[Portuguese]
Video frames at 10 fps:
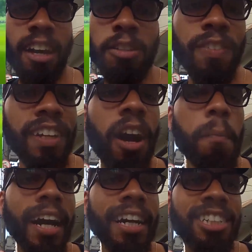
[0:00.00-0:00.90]
Eu devia dar um
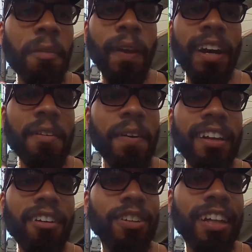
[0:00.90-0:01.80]
abacaxi pra ele, mas
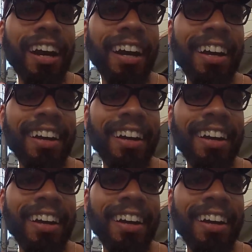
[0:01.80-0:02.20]
não vou dar.